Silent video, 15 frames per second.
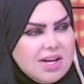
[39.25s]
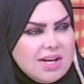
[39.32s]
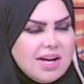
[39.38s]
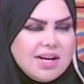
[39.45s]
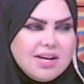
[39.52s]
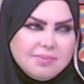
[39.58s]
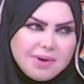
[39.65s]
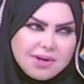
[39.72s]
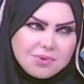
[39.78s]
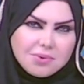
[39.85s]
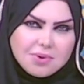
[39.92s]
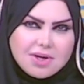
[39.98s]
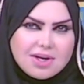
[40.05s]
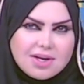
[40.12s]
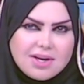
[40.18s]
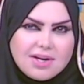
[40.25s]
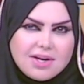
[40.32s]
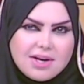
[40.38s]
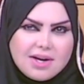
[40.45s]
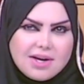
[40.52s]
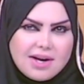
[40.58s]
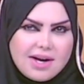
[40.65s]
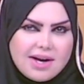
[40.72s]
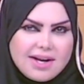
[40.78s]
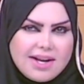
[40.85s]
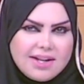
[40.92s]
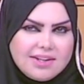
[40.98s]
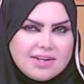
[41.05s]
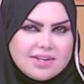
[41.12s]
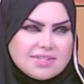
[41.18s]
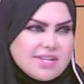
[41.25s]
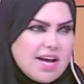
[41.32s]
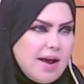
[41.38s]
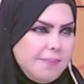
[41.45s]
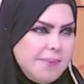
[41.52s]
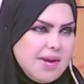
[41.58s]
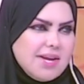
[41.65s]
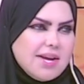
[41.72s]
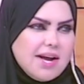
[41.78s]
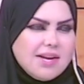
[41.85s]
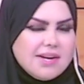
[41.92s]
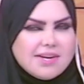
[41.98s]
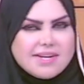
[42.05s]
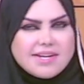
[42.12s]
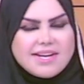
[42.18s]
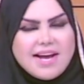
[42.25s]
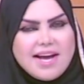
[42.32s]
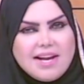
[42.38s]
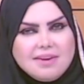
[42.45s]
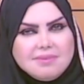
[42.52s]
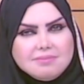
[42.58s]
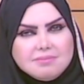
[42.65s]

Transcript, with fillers: لان برضو الحاجات الذهبيه للرجال